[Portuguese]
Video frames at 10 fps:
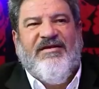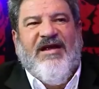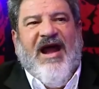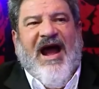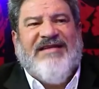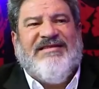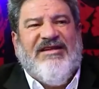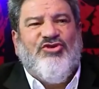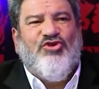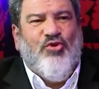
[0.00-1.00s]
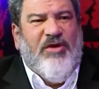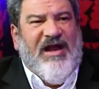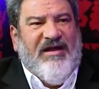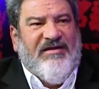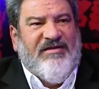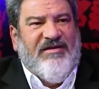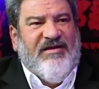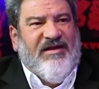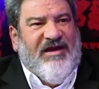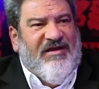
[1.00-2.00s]
Não. A censura
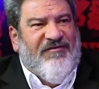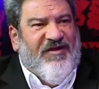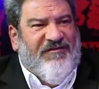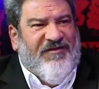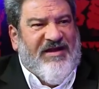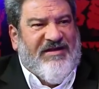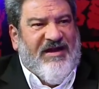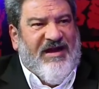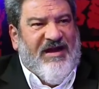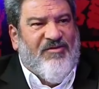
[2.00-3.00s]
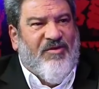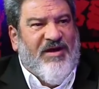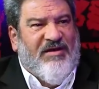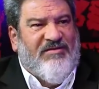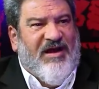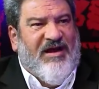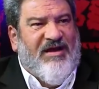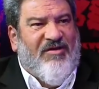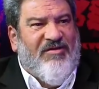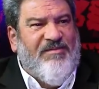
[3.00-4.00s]
que foi feita naquele momento, ela
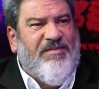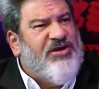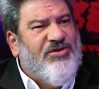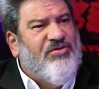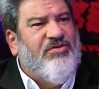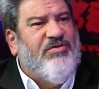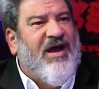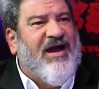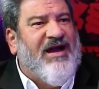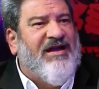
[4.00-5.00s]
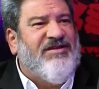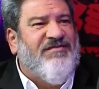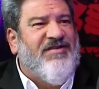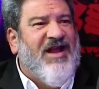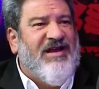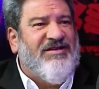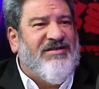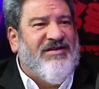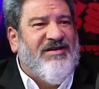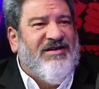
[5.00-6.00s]
não impediu a
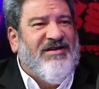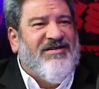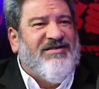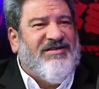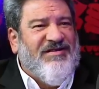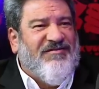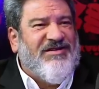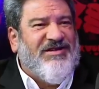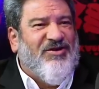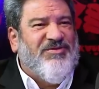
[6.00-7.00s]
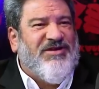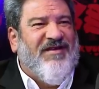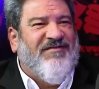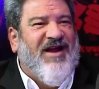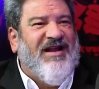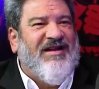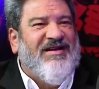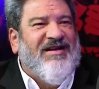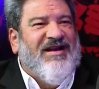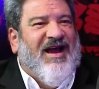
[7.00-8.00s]
criatividade. Sim. Se você observar,
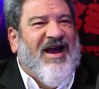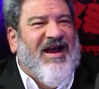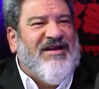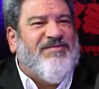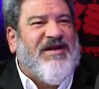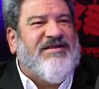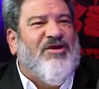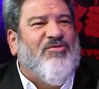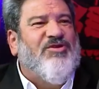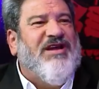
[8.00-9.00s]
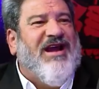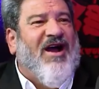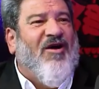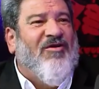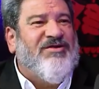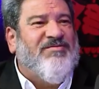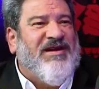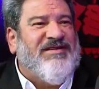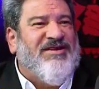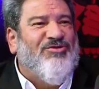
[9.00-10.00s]
a expressão musical, a
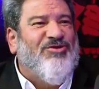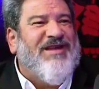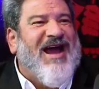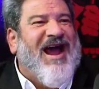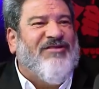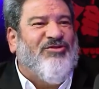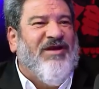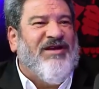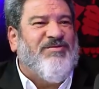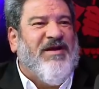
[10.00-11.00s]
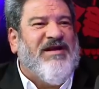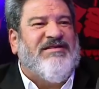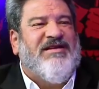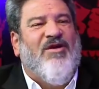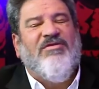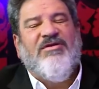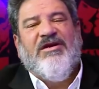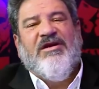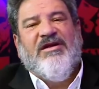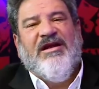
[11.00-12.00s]
expressão do teatro, a expressão
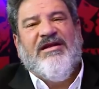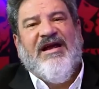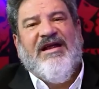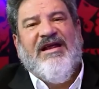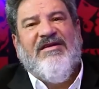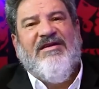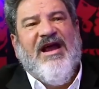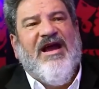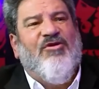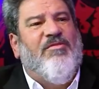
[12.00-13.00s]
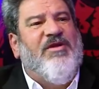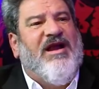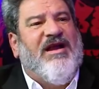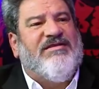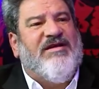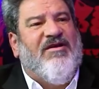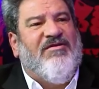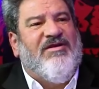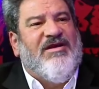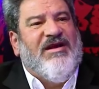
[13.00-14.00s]
né, daquilo que é a
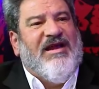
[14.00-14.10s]
comunicação,